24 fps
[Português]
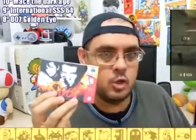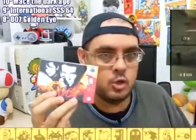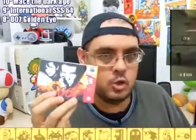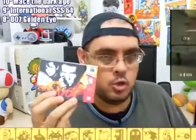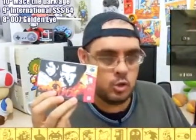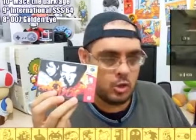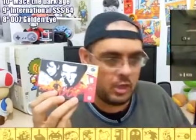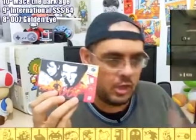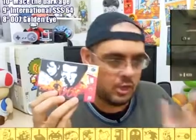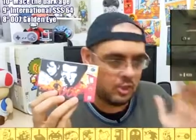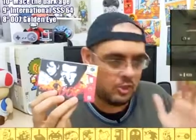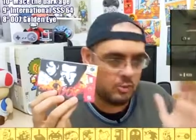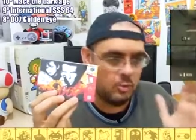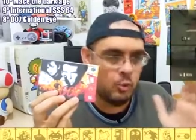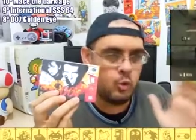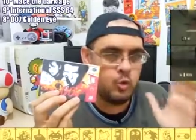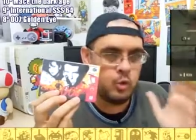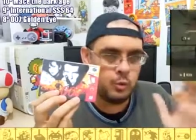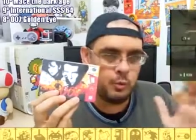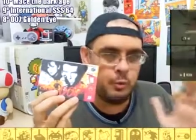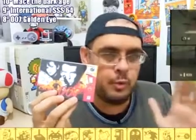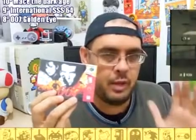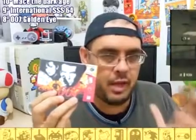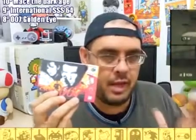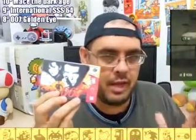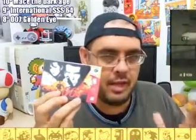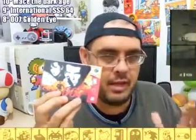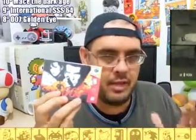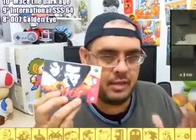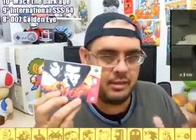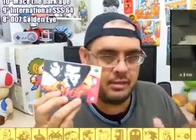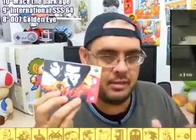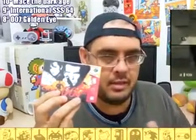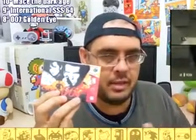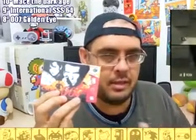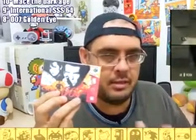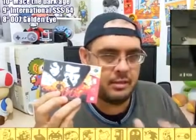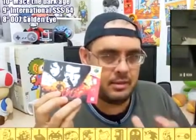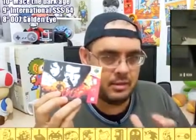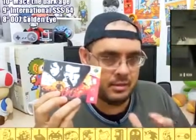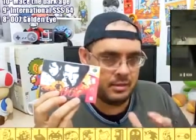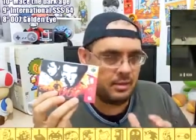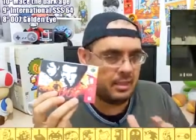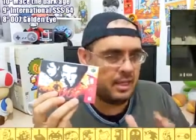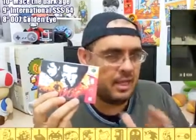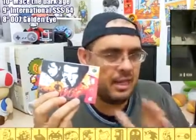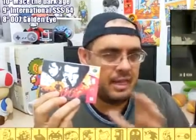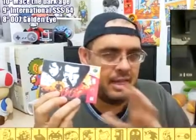Jogar de multiplayer, tá?
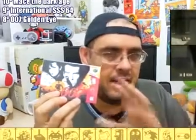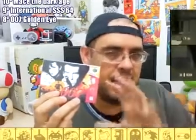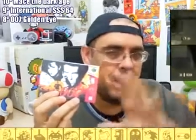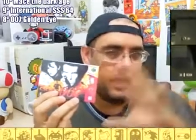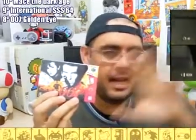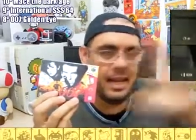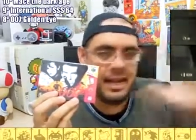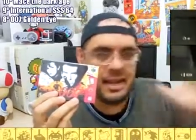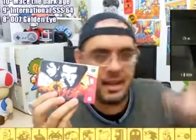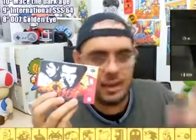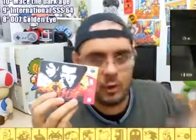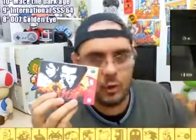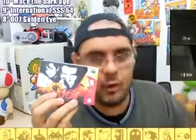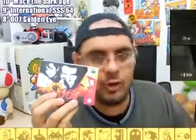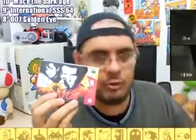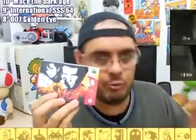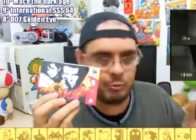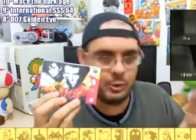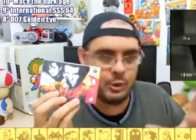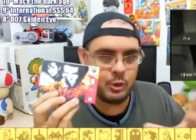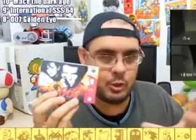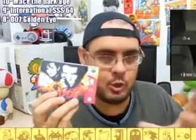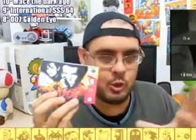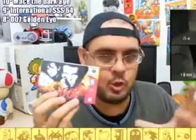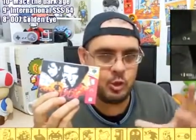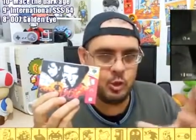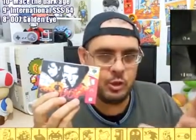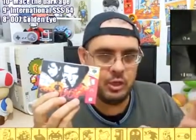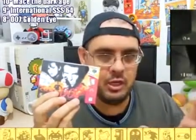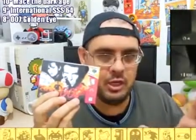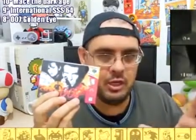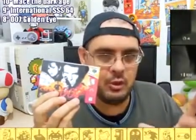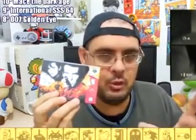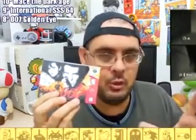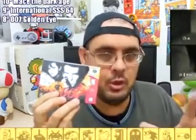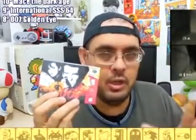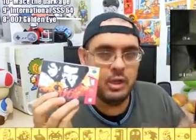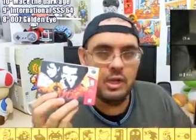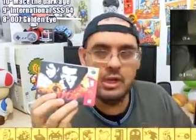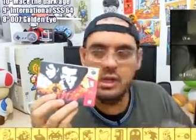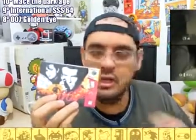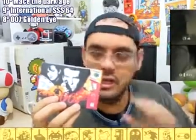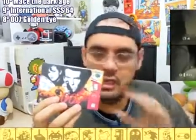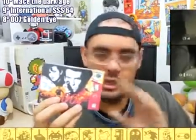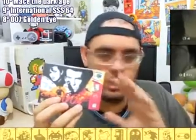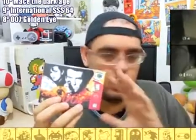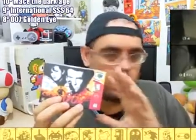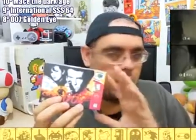Aquela galera, quatro pessoas jogando.
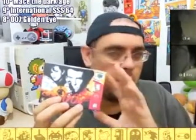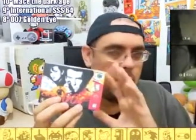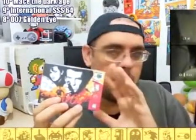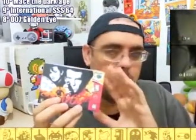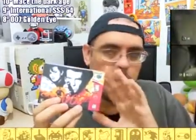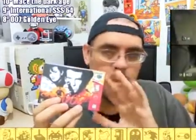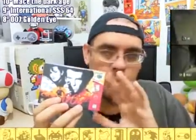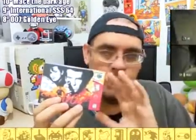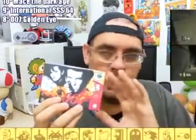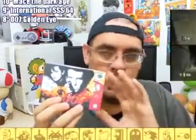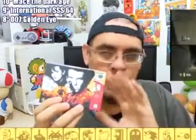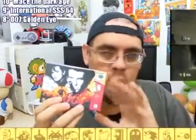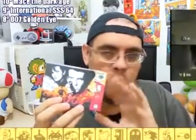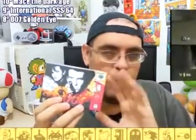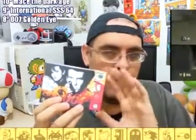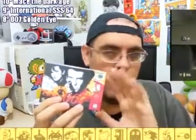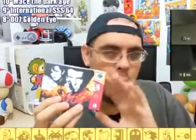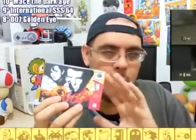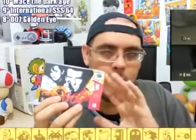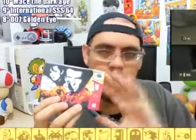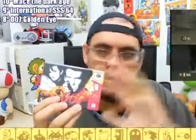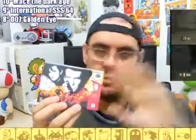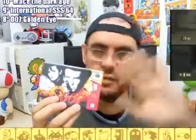Isso aqui para mim é, é uma